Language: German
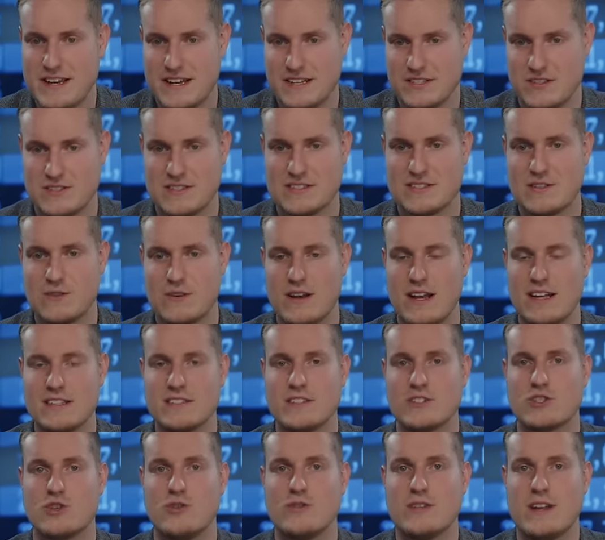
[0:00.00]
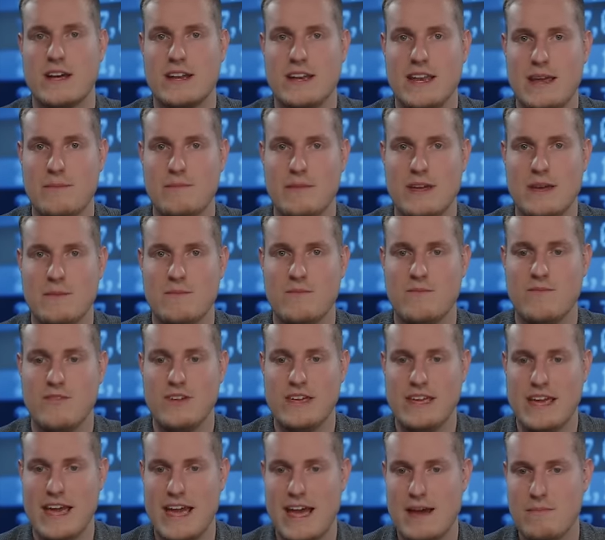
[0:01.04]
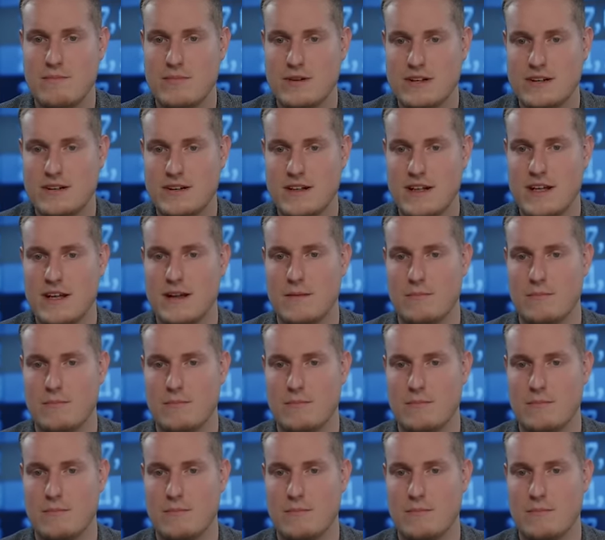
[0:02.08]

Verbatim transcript: Also es sind so klassische Unternehmen eben wie Apple,